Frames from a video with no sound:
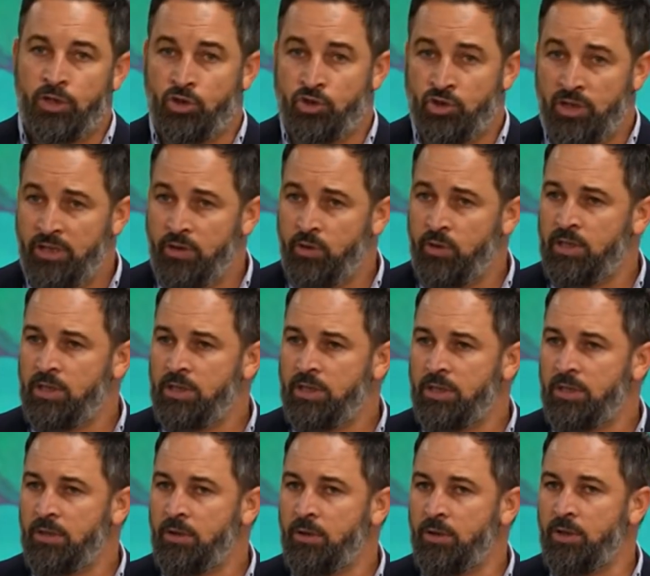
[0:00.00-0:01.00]
héroes,
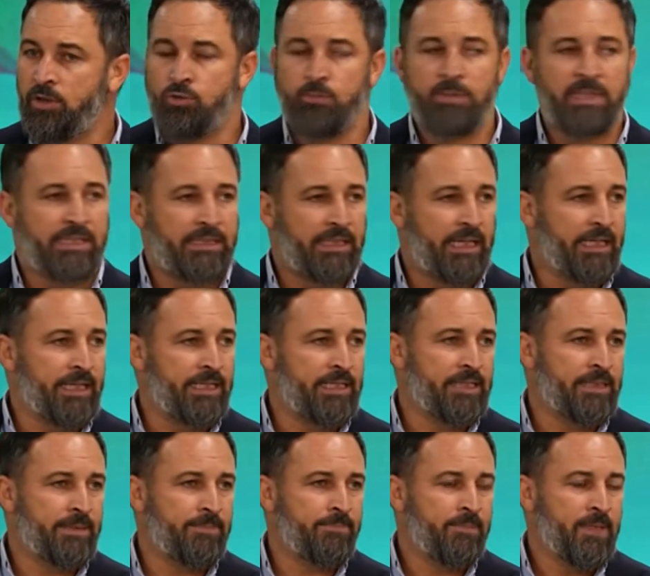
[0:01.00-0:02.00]
con esos
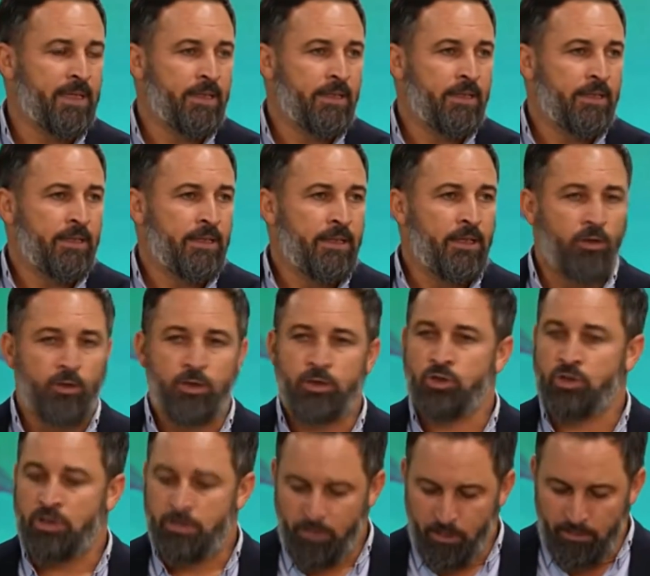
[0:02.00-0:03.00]
militares y con esos
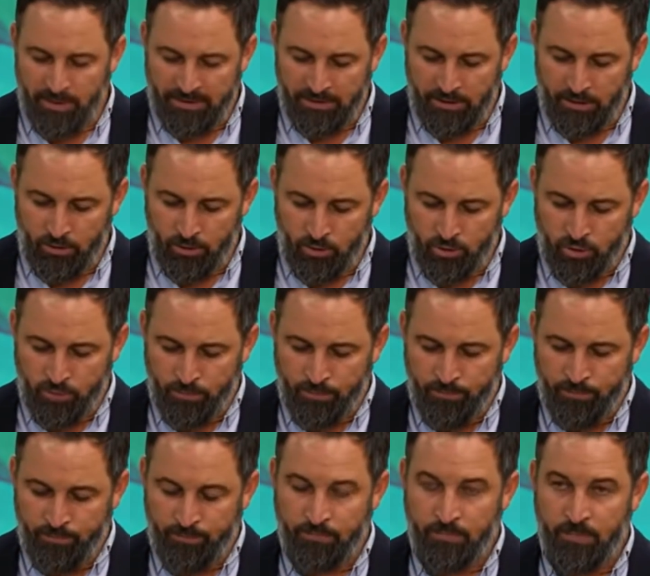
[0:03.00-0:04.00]
diplomáticos,
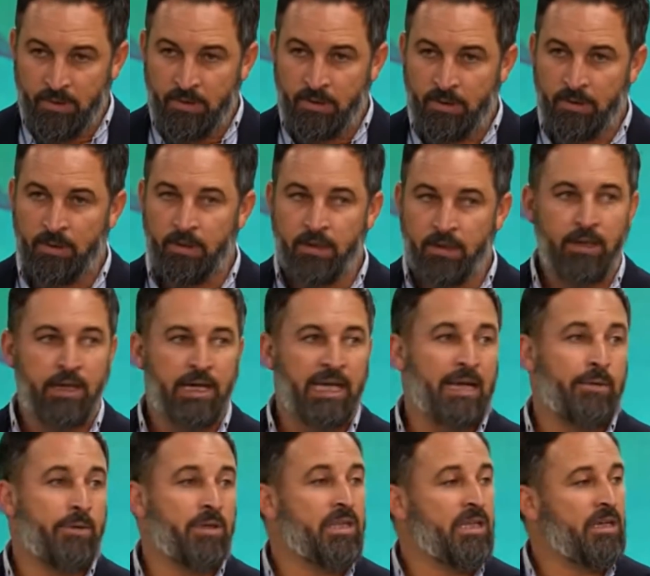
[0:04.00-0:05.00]
a la
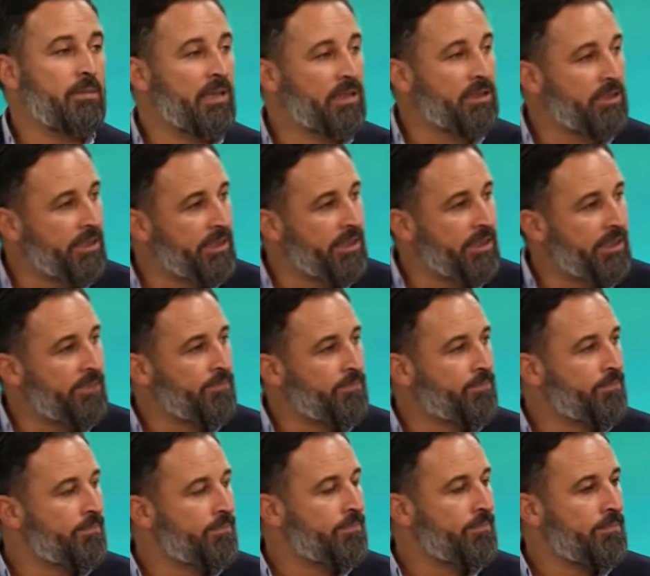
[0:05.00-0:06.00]
vez que mantiene
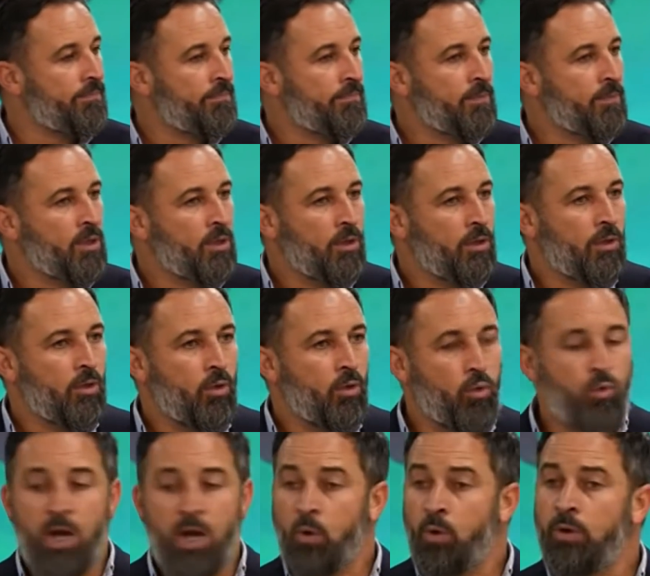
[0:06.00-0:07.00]
un
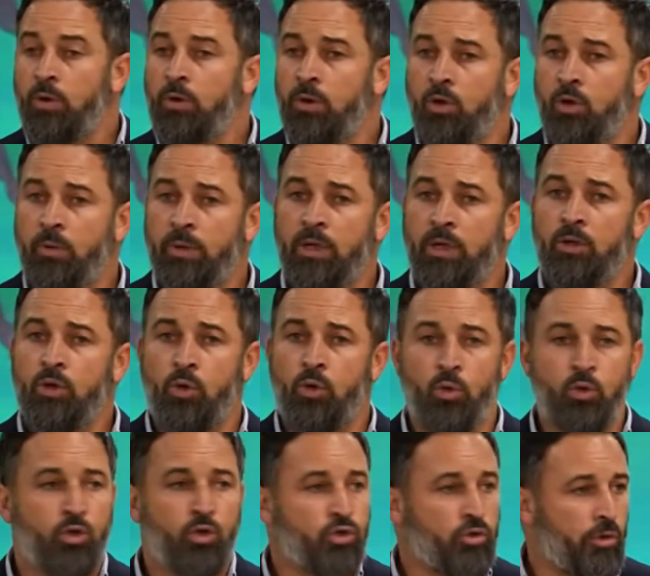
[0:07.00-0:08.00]
acuerdo de gobierno con
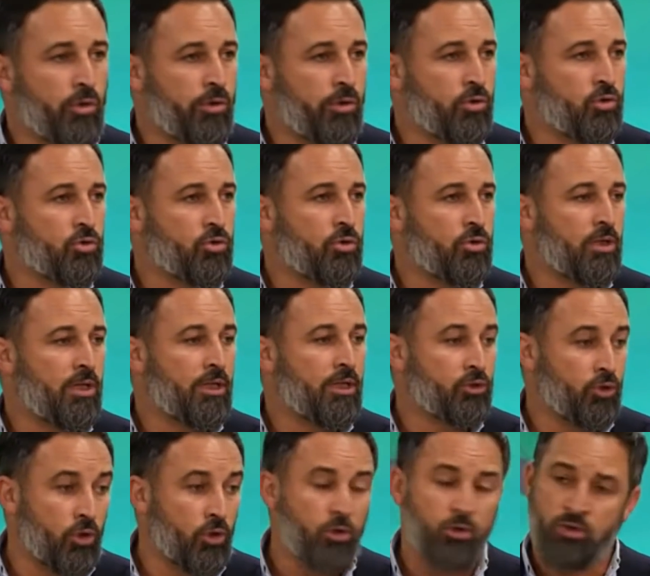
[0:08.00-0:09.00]
unos socios que
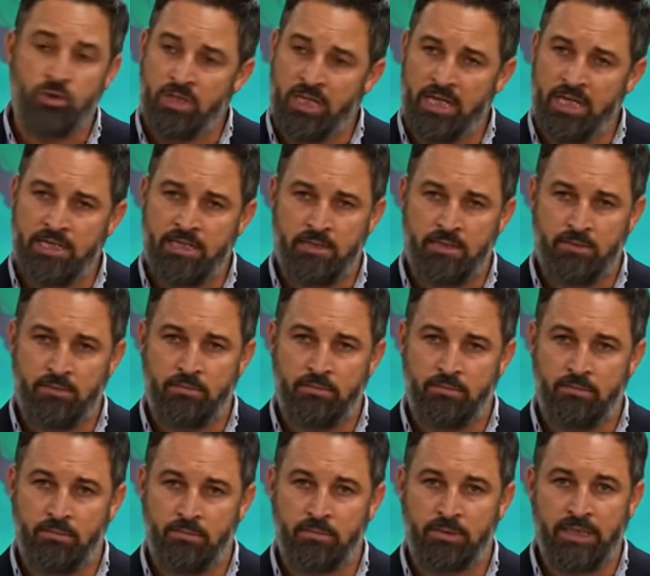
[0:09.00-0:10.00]
todos los días
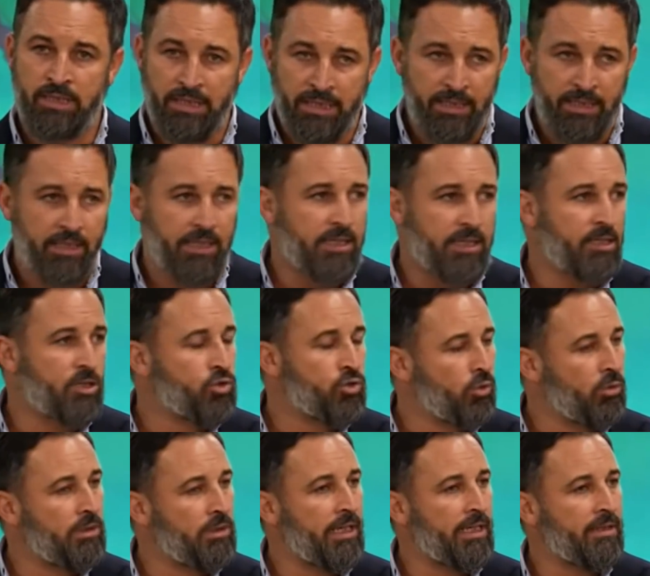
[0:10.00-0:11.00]
denigran,
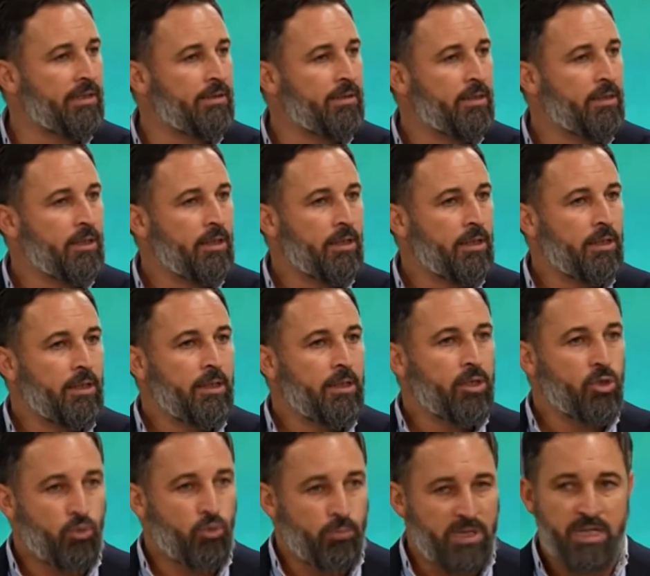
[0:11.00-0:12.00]
insultan y
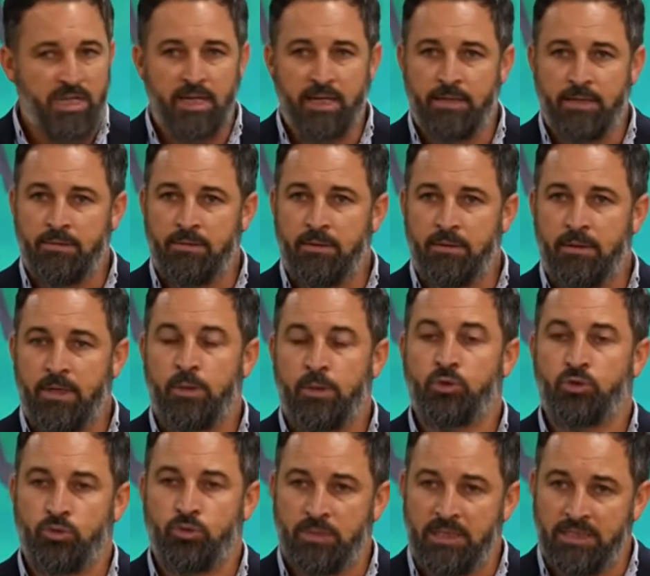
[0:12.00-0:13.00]
humillan a
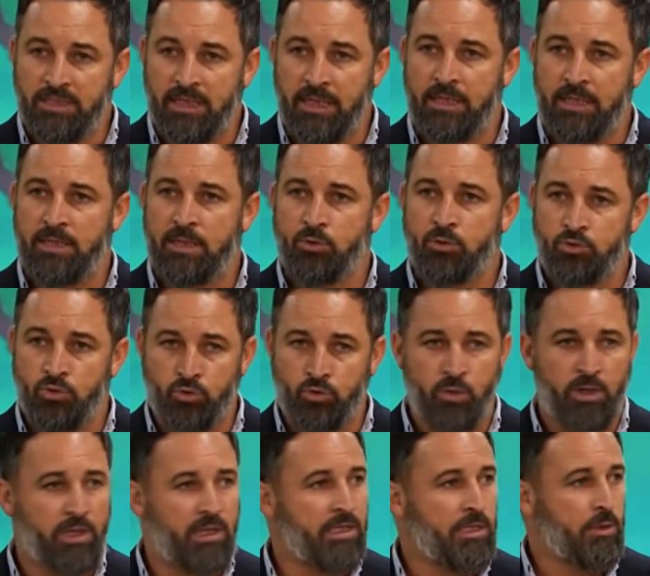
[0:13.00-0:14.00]
nuestros militares, a nuestros
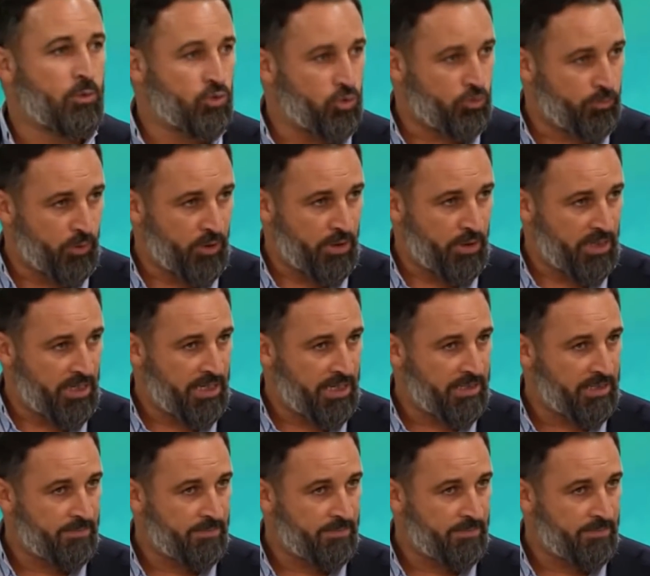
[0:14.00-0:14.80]
guardias, a nuestros policías.